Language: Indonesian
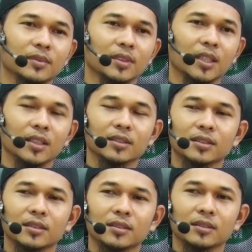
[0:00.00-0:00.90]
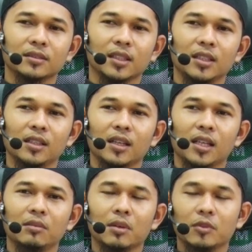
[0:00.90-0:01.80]
ya jadi
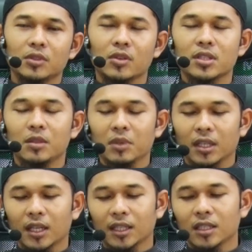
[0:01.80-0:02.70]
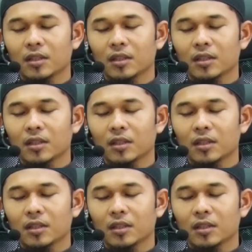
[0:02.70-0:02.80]
Al-Imam ini mengingatkan